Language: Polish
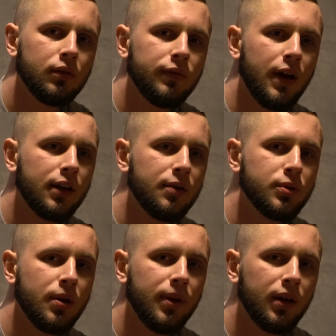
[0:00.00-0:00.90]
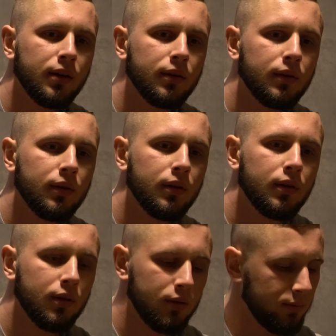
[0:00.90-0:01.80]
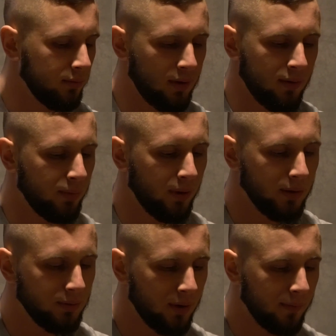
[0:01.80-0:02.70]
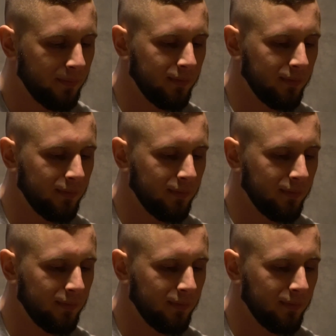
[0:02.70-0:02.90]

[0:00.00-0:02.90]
Walki przebieg? Tak. Nie mam pojęcia.